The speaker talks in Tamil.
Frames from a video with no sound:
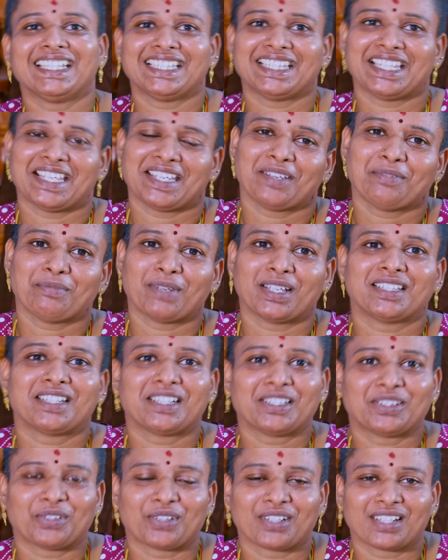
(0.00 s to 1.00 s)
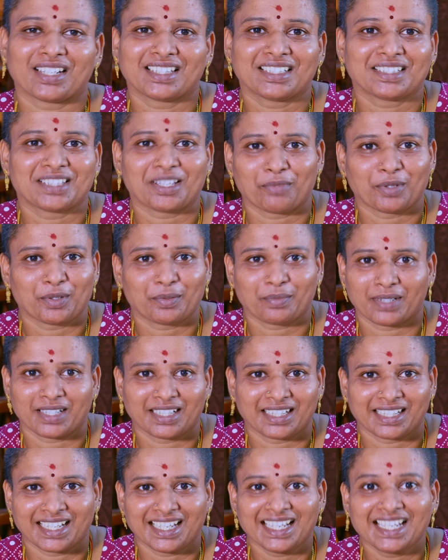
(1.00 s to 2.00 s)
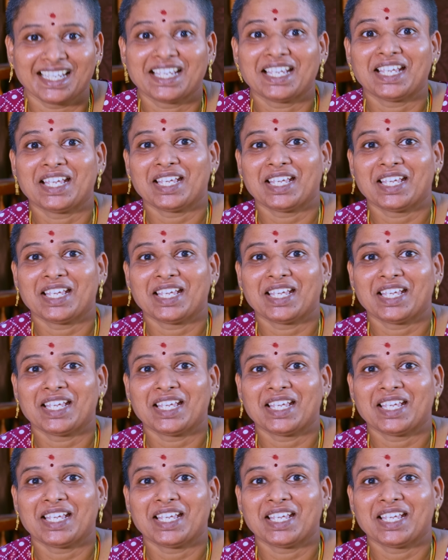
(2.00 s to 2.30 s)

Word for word: இதே மாதிரி தொடர்ந்து சப்போர்ட் பண்ணுங்கள்